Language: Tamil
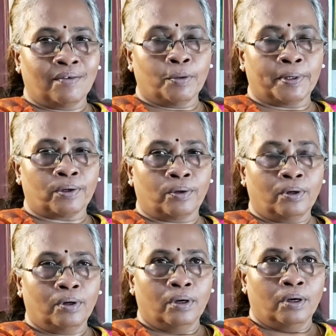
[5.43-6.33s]
கேள்விப்பட்டோம்
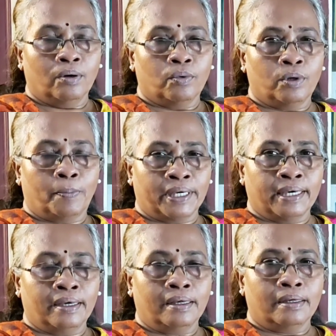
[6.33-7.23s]
ஒரு
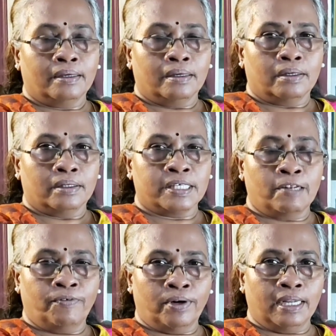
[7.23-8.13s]
பையன்
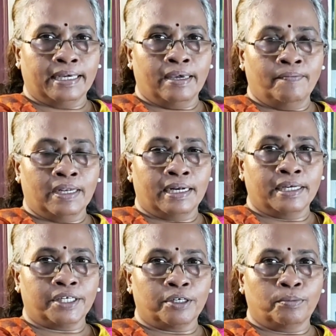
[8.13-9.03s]
செல்ஃபோனில் கேம்
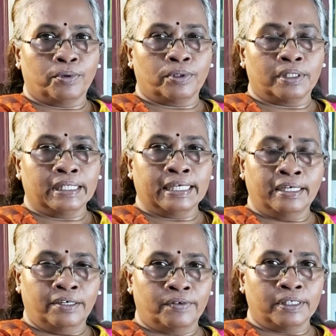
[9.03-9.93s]
விளையாடிக்கிட்டு இருக்கும்போது
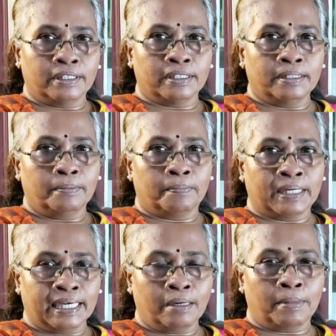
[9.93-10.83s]
கீழே விழுந்து
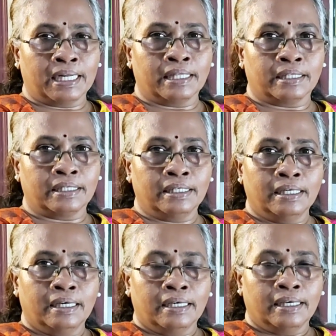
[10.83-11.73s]
மயக்கம் அடைந்து
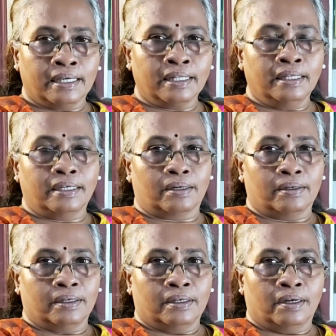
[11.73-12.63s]
இறந்துட்டான்
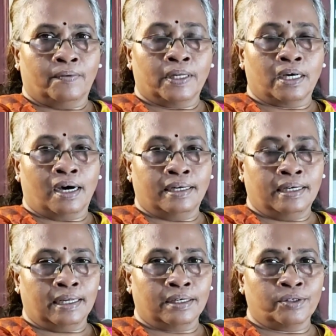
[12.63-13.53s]
அவனுக்கு ஹார்ட்
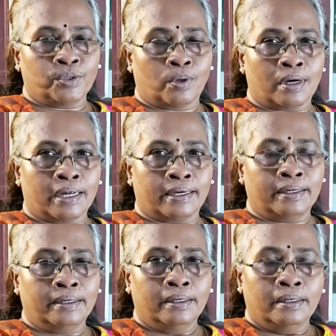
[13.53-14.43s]
அட்டாக்னு சொல்கிறாங்க
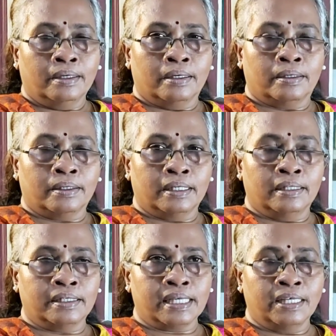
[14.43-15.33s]

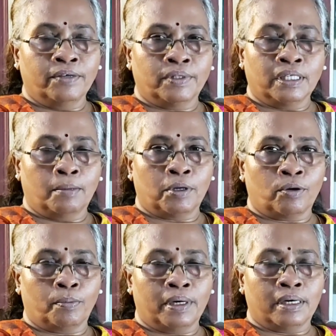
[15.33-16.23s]
இந்த செய்தி வந்து நம்மளை
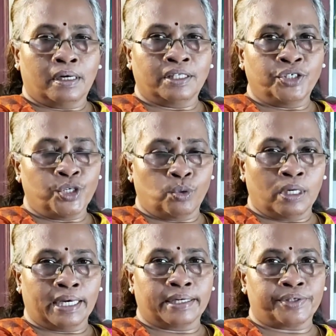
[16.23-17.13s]
ரொம்ப
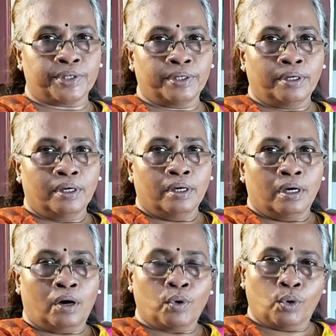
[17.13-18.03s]
அதிர்ச்சிக்குள்ளாக்குச்சு
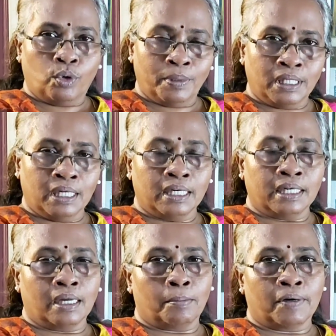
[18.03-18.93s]
அவங்க
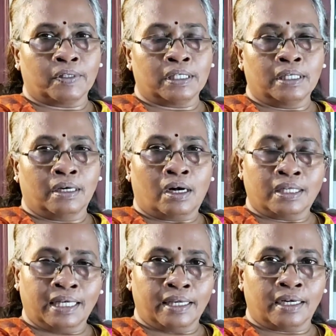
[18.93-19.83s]
குடும்பத்தினருக்கு நம்ம வந்து
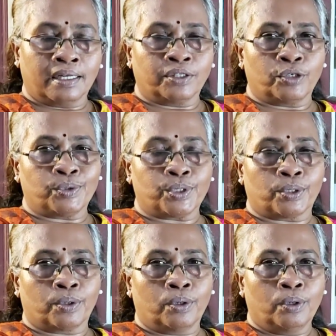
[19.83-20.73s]
ஆழ்ந்த இரங்கலை
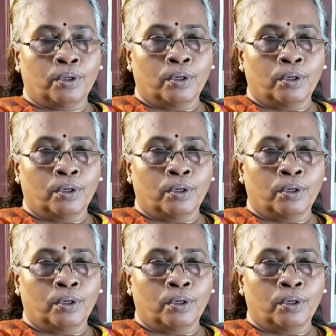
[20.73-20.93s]
தெரிவிச்சுக்கிறோம்